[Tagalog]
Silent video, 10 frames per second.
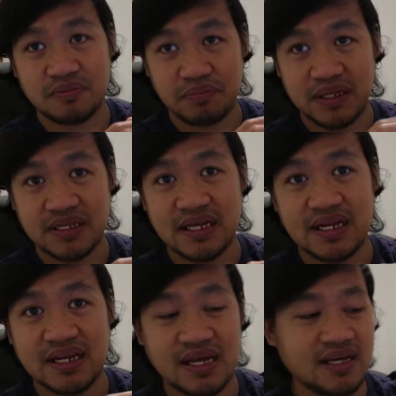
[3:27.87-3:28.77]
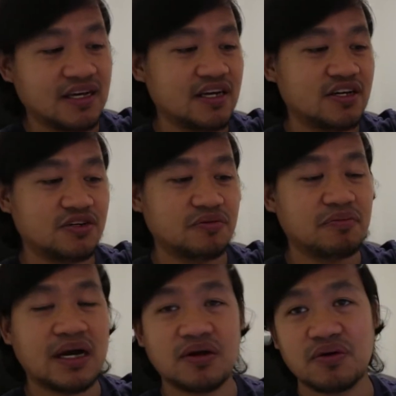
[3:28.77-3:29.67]
Pinadala na yung
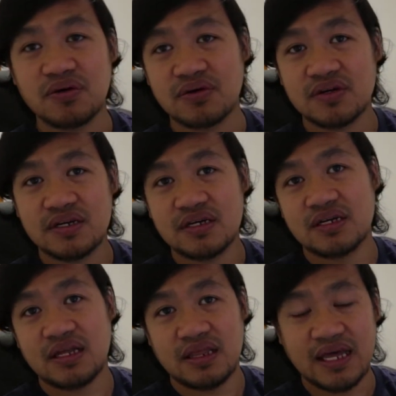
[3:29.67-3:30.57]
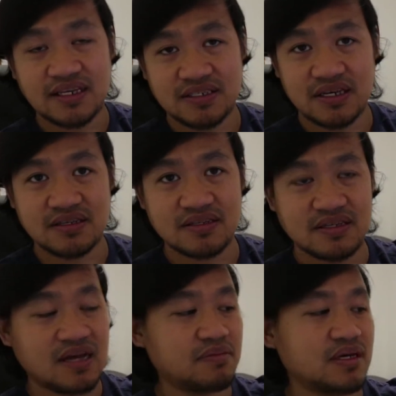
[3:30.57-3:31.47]
bagong
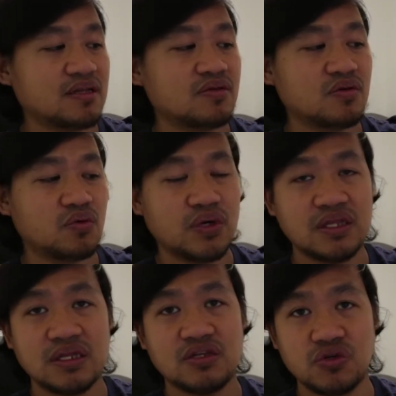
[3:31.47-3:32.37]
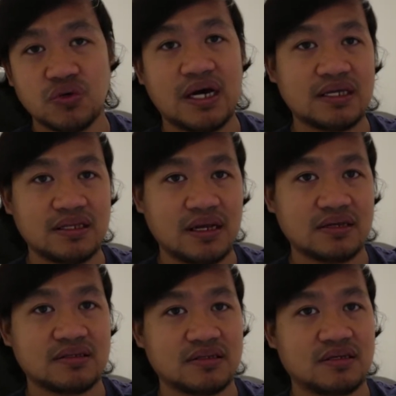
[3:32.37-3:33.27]
license namin with the new
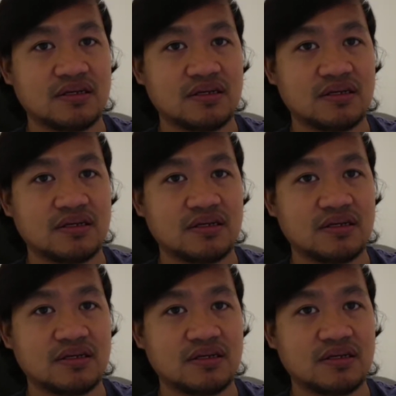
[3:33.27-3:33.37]
address.